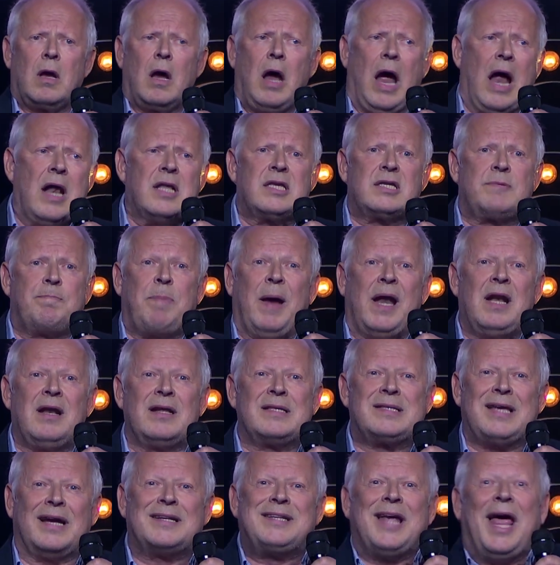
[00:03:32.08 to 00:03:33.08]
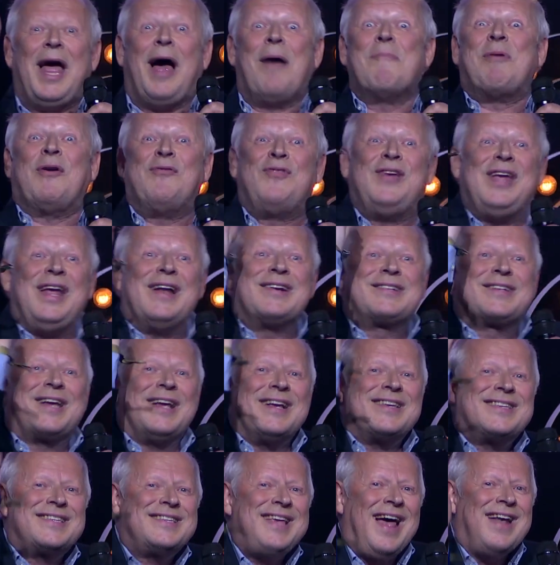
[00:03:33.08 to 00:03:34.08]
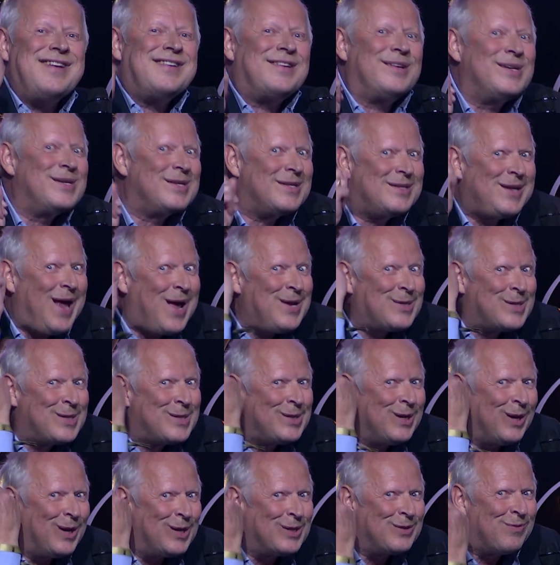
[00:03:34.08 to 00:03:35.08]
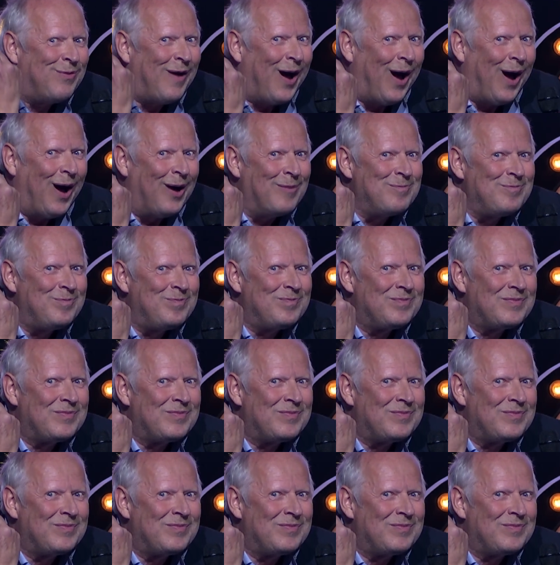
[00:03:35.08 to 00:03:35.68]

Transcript: Heinz Bennett sagte, aber wie interessant ist das, nicht wahr?